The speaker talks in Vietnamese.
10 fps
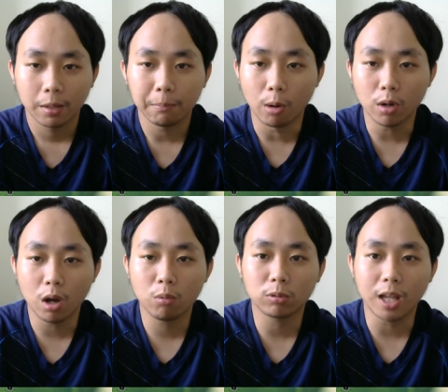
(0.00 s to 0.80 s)
Bỗng
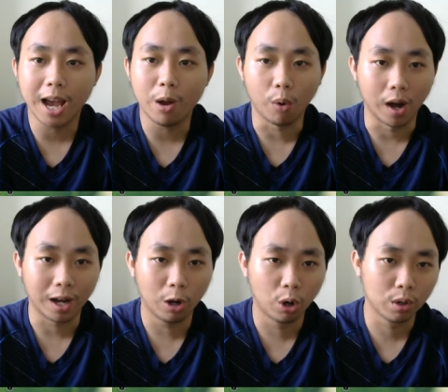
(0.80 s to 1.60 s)
ông ta
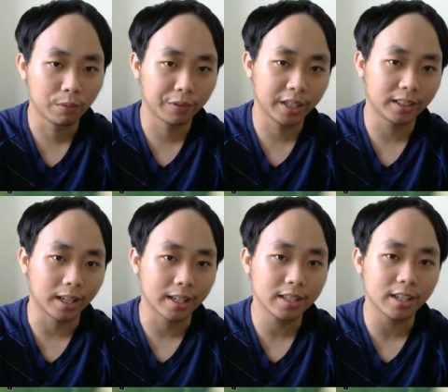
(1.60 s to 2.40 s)
hoảng hồn vì
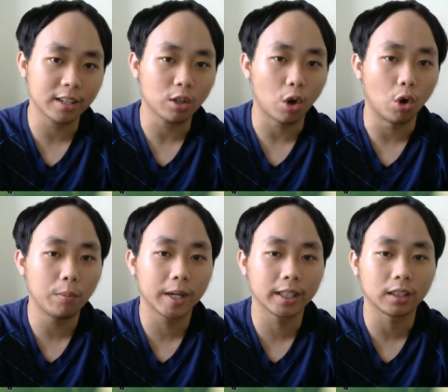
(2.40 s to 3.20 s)
thấy trên
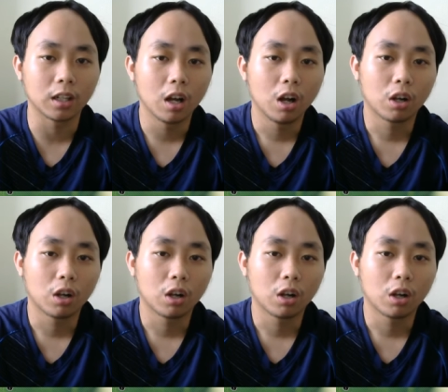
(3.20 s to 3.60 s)
cổ mình